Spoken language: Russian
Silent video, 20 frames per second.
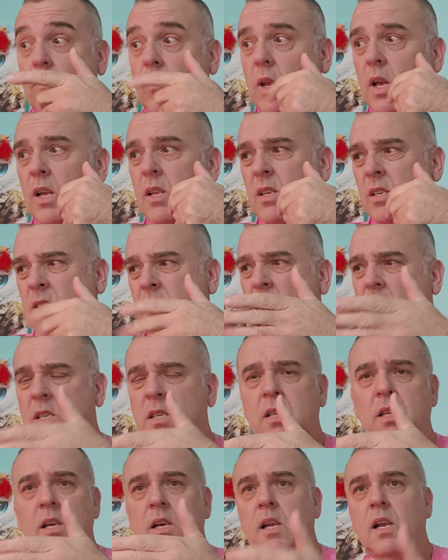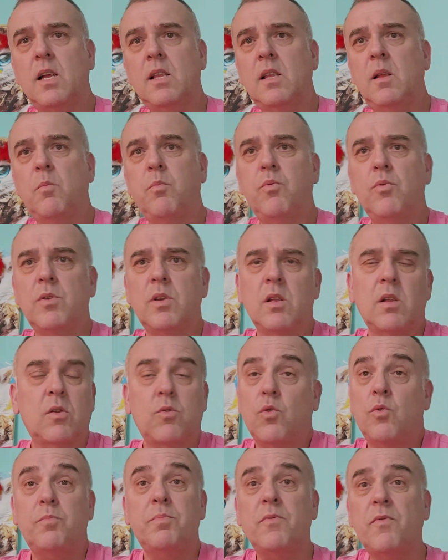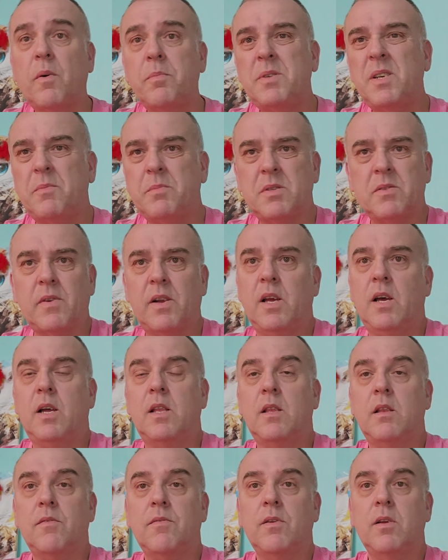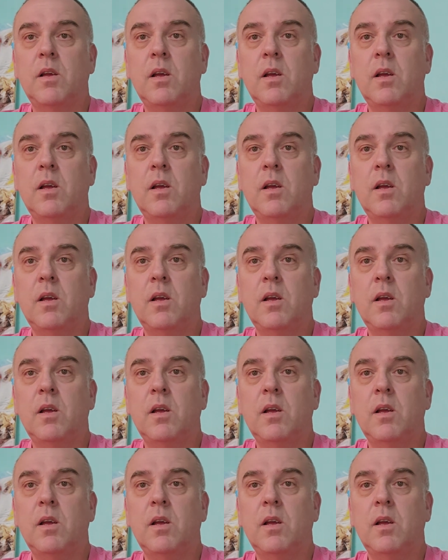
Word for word: Это значит играть на Путина. Тут вообще без вариантов.